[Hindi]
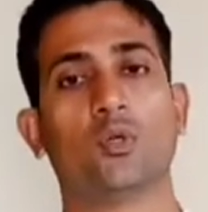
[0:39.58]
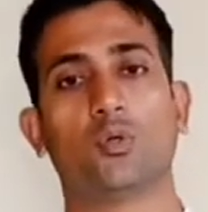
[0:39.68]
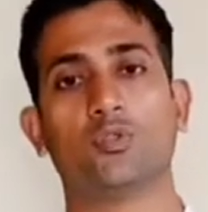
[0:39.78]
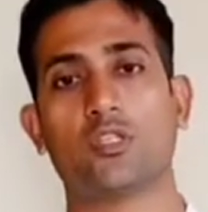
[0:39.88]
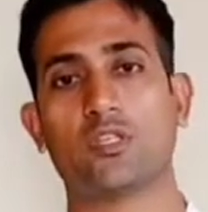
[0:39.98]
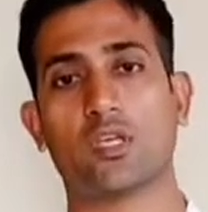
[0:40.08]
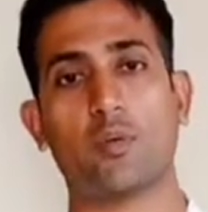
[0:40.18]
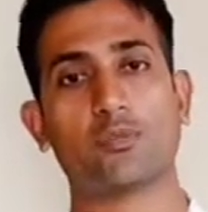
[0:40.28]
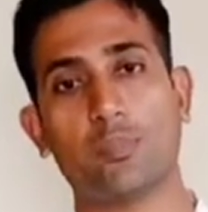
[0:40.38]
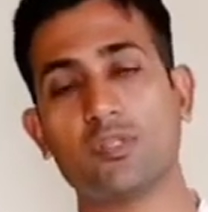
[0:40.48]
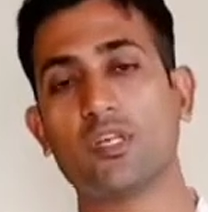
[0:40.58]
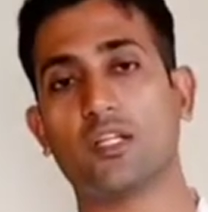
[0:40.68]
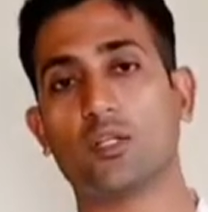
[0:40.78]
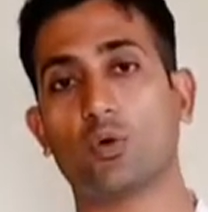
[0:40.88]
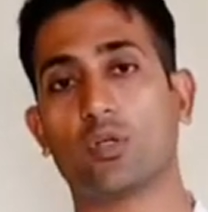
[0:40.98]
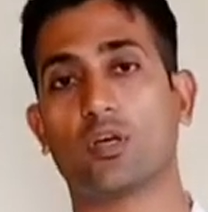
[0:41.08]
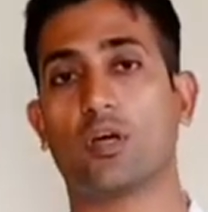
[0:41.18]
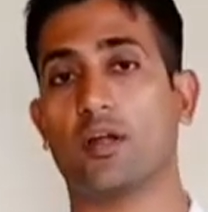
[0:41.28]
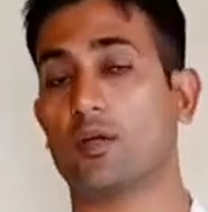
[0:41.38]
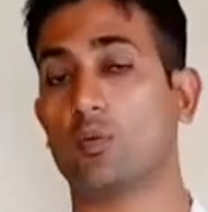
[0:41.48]
तो जैसा कि आप सभी जानते हो कि
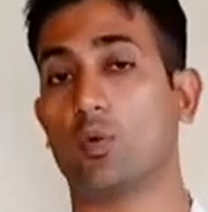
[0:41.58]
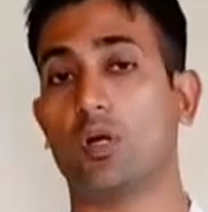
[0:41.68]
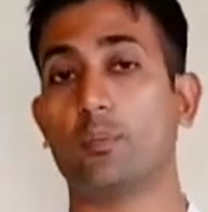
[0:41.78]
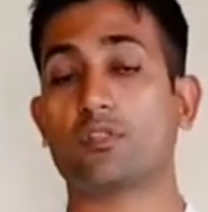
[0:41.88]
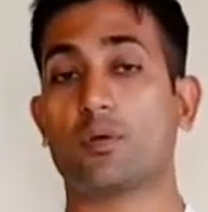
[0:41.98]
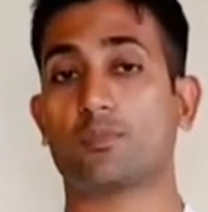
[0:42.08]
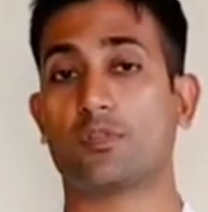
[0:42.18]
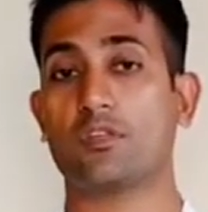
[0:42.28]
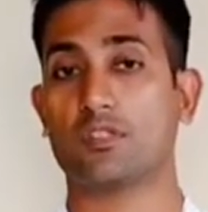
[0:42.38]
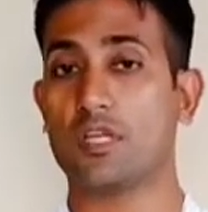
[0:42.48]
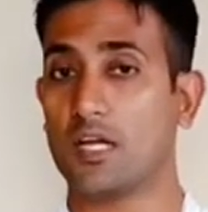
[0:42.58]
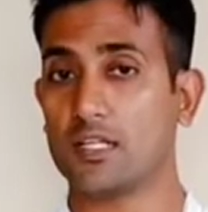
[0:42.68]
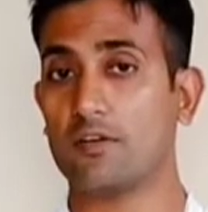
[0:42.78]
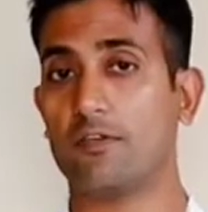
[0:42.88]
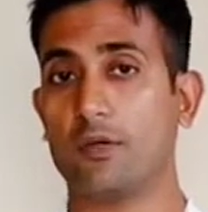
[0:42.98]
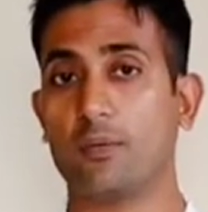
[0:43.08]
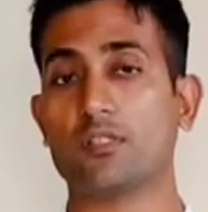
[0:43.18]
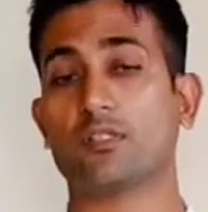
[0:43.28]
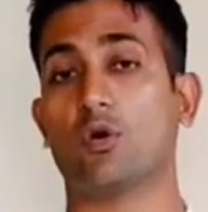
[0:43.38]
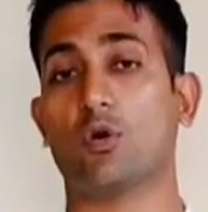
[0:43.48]
कराटे वर्ल्ड में सबसे ज़्यादा
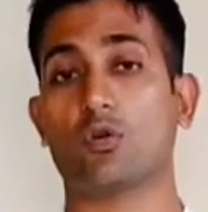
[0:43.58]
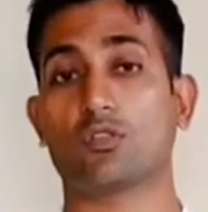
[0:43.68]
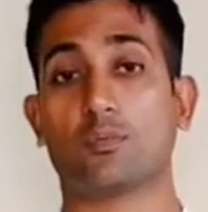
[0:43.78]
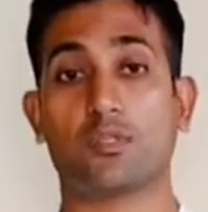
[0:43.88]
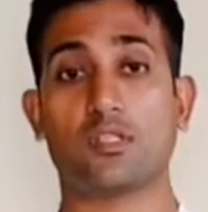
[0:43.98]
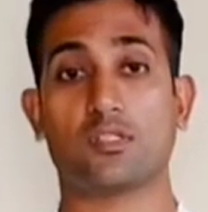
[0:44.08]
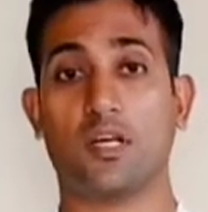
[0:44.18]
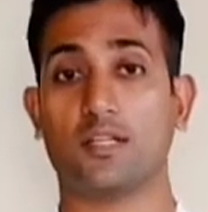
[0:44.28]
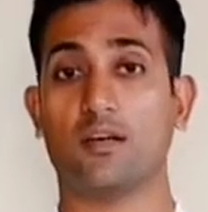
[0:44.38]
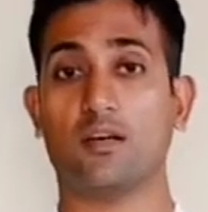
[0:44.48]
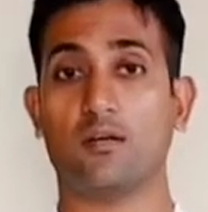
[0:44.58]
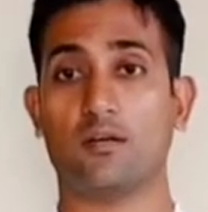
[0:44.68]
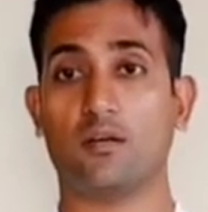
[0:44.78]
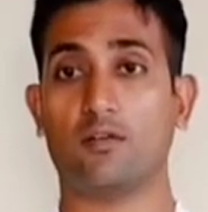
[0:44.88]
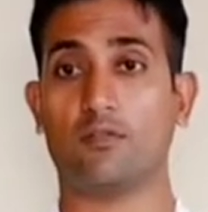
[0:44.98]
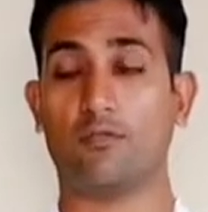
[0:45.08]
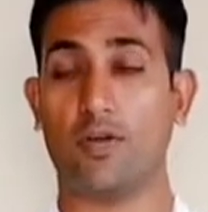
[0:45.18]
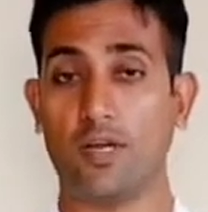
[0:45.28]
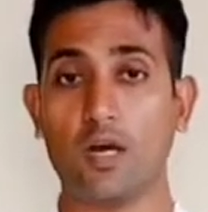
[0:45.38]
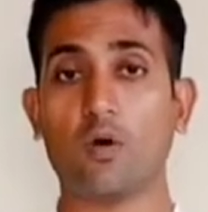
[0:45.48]
फेमस और सबसे ज़्यादा
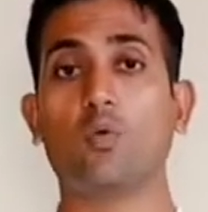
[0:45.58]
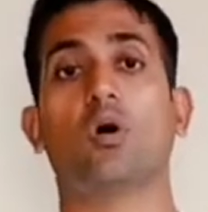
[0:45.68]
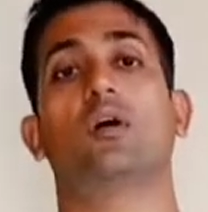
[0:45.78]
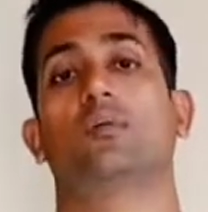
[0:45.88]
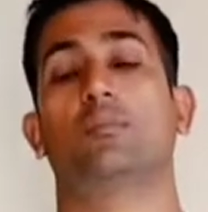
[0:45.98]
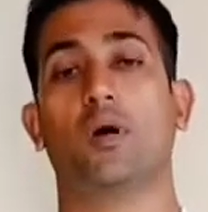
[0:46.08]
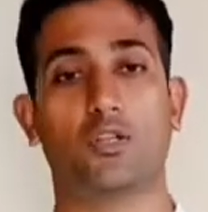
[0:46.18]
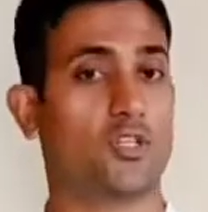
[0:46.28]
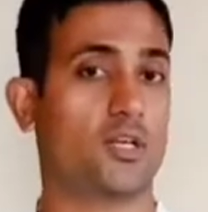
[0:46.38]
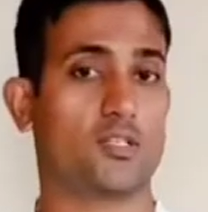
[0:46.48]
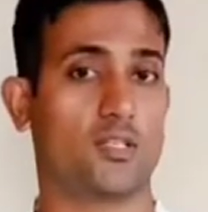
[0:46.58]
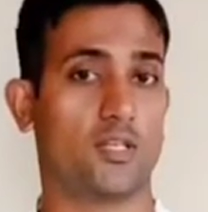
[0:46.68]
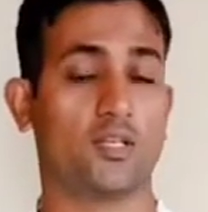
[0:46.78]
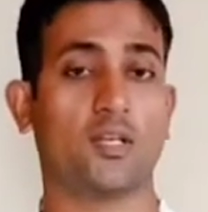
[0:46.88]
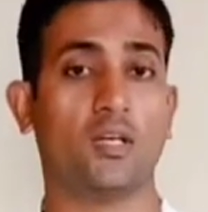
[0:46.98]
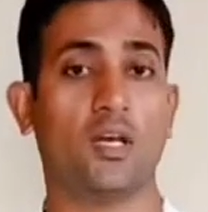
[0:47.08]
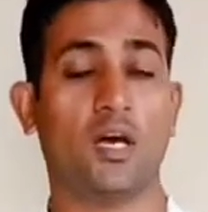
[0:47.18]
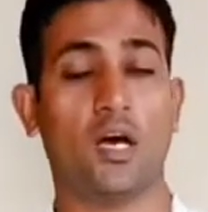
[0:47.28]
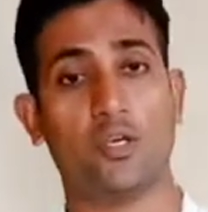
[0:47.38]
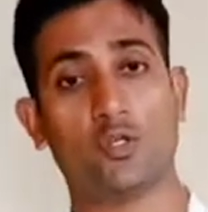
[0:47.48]
फैला हुआ मार्शल आर्ट्स है
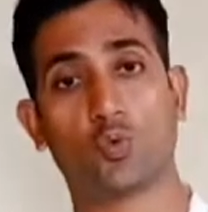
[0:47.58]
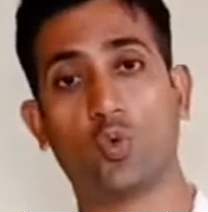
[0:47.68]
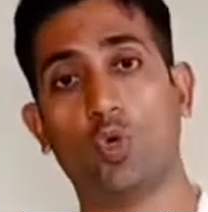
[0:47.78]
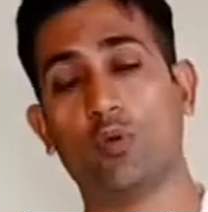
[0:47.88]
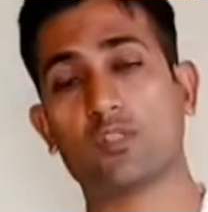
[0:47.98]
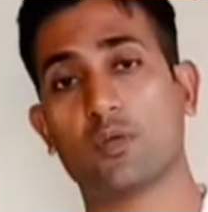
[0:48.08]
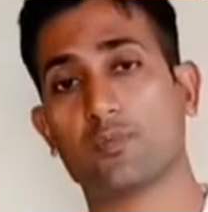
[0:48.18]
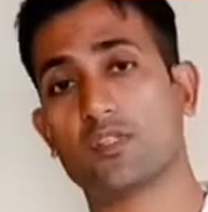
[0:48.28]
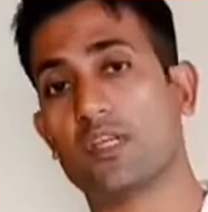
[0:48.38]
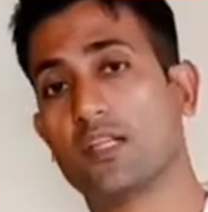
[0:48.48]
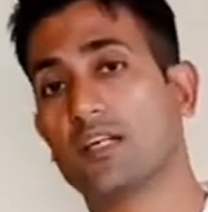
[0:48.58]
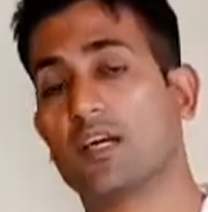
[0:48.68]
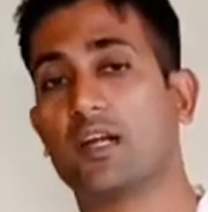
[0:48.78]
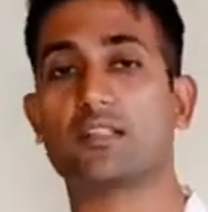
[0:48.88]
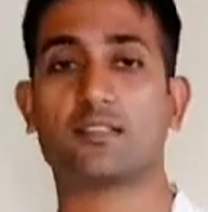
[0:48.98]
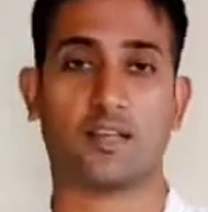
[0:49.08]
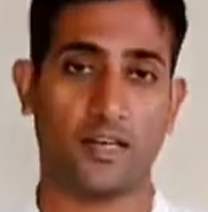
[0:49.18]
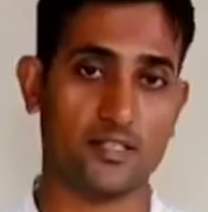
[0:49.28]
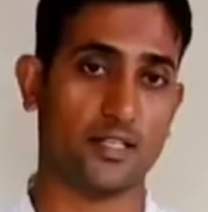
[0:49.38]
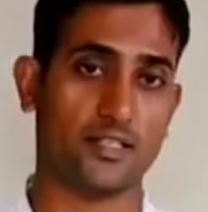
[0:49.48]
स्कूलों में सबसे ज़्यादा कराटे
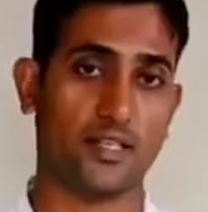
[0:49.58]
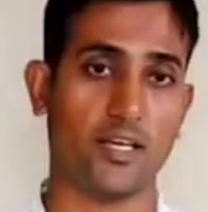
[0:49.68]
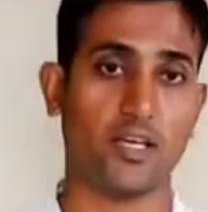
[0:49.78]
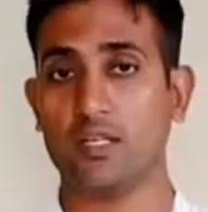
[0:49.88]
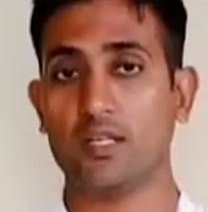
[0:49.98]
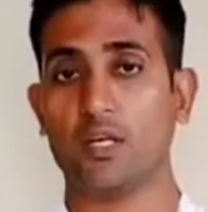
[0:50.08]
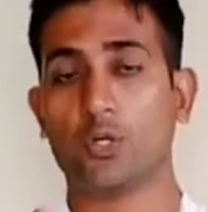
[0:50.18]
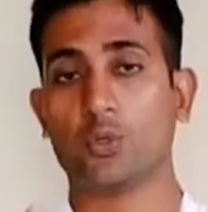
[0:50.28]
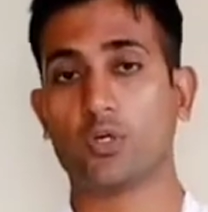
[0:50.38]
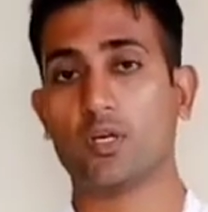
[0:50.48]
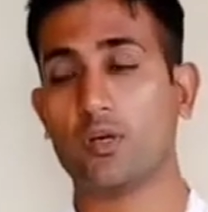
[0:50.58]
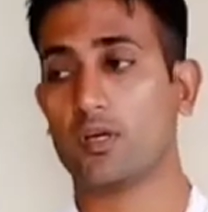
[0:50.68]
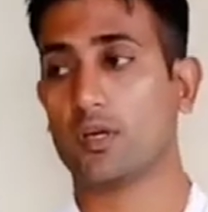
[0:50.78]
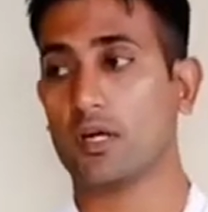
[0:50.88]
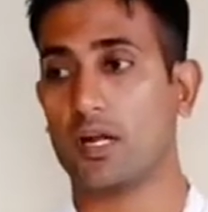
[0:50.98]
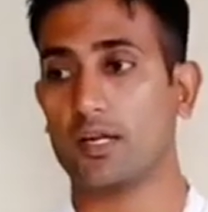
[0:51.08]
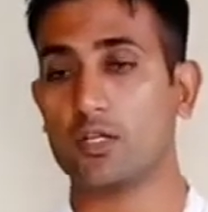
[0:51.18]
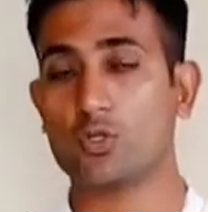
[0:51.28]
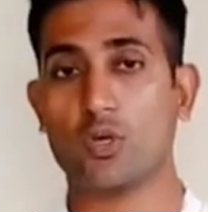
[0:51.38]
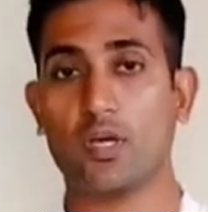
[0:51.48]
सिखाया जाता है क्योंकि
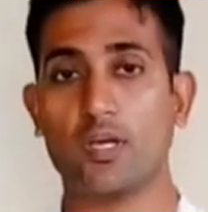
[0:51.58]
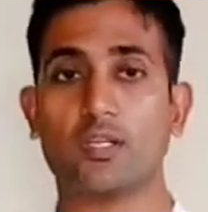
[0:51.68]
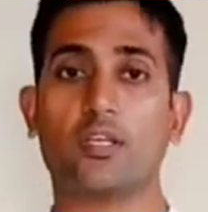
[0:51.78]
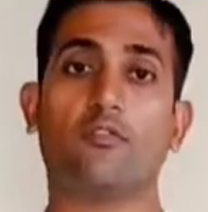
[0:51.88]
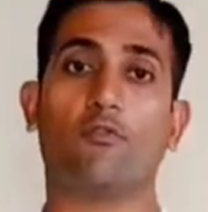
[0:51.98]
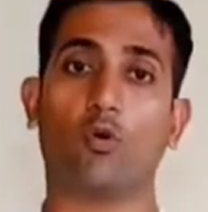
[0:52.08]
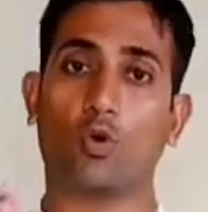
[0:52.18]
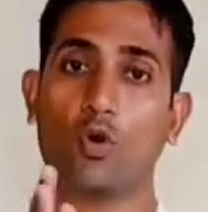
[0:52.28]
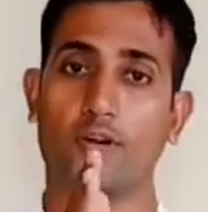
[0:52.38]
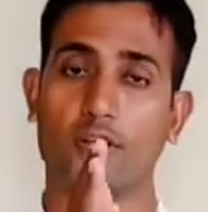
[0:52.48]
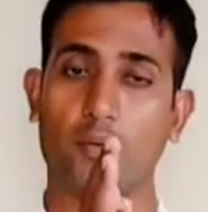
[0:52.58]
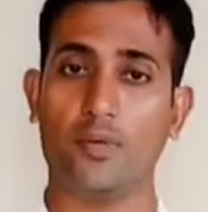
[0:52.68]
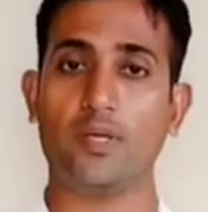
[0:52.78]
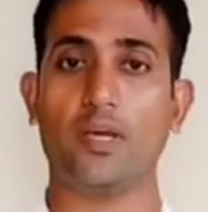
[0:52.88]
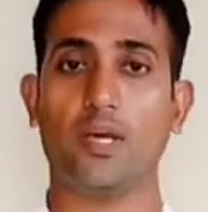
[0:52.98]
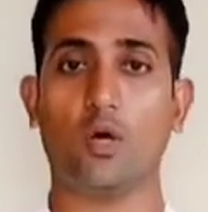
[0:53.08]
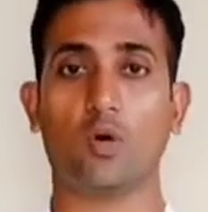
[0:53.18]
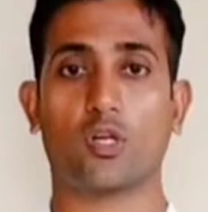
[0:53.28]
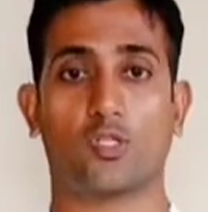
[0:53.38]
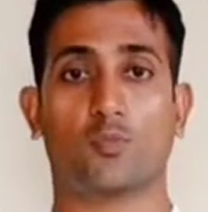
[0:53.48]
कराटे जो है ये फुल कॉन्टेक्ट भी है
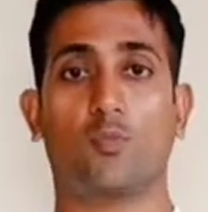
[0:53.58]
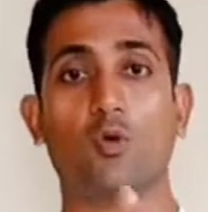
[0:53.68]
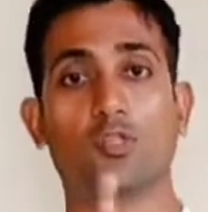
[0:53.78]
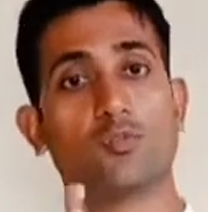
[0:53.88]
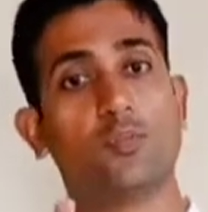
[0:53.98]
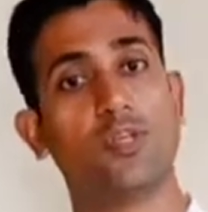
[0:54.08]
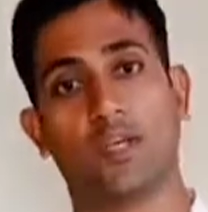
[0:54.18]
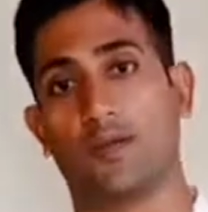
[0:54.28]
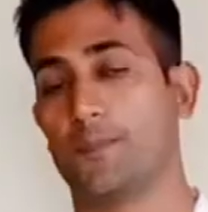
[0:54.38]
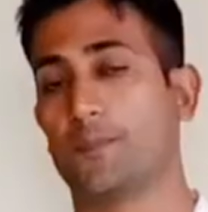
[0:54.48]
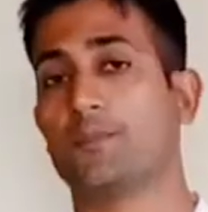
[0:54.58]
और स्पोर्ट्स भी है